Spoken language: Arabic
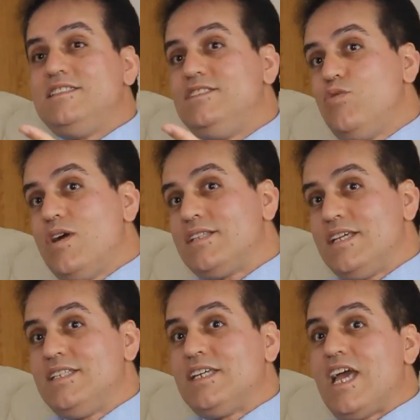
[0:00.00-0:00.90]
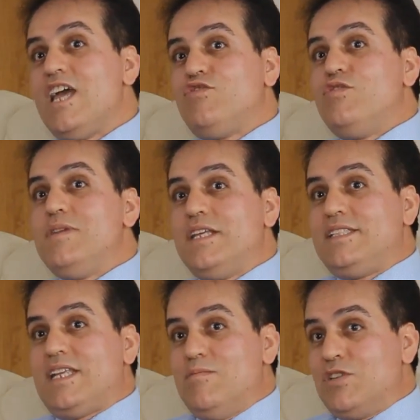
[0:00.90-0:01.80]
الدواء تيدير 1100
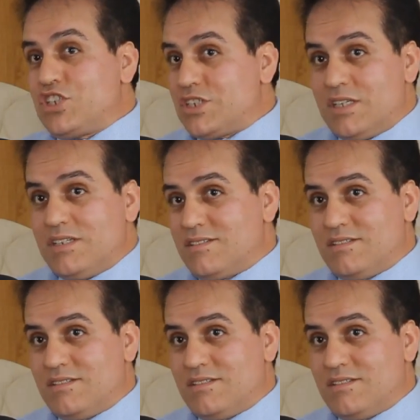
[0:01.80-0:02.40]
درهم للشهر